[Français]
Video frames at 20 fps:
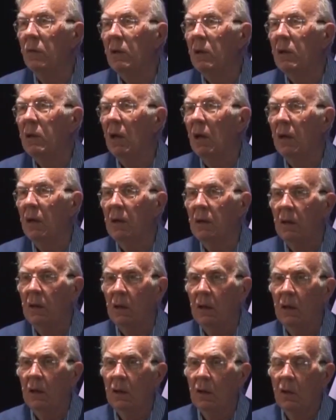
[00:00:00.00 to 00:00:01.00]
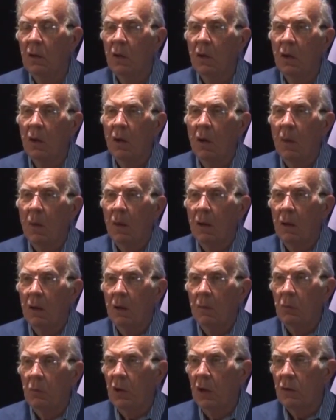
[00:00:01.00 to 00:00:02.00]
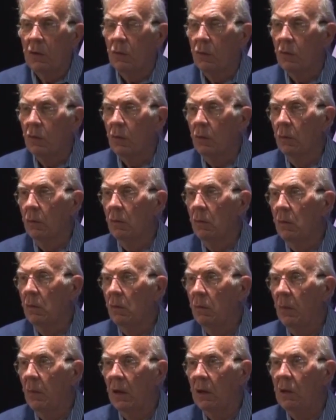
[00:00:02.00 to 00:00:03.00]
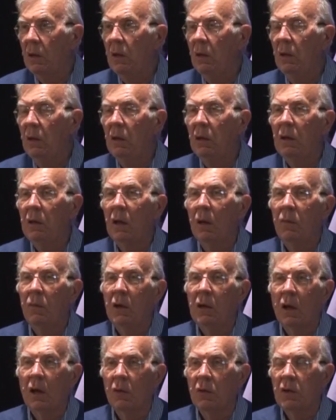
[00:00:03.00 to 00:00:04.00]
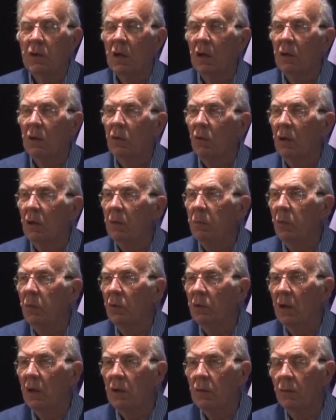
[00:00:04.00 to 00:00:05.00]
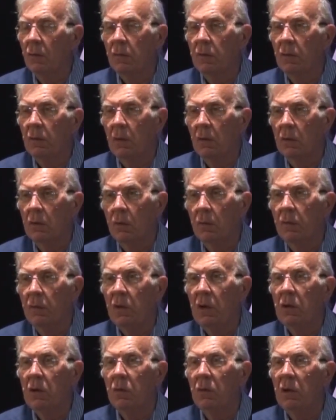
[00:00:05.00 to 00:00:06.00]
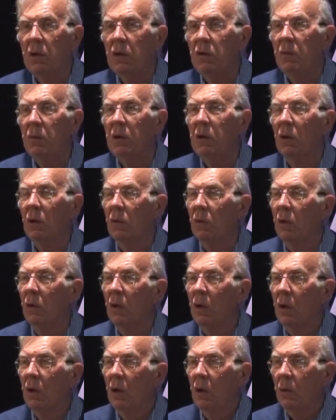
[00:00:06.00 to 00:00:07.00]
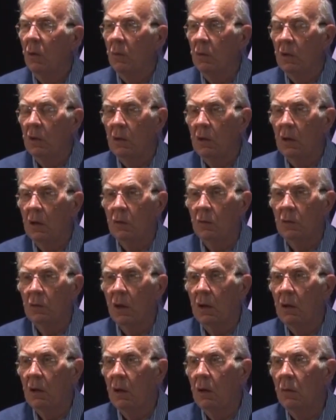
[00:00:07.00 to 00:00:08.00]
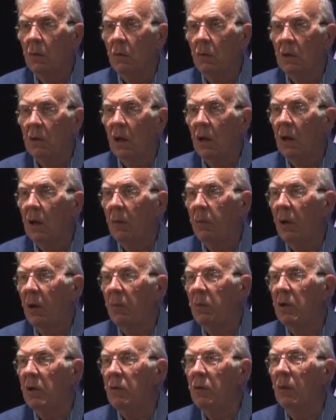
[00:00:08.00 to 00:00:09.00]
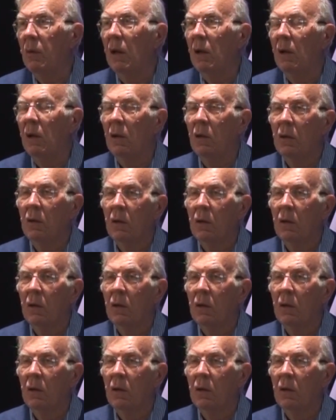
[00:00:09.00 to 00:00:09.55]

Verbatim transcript: ont été arrêtés. Pierre sozo le mari, qui avait 45 ans à l'époque, et son, fils de 18 ans, ont été condamnés aux galères perpétuelles.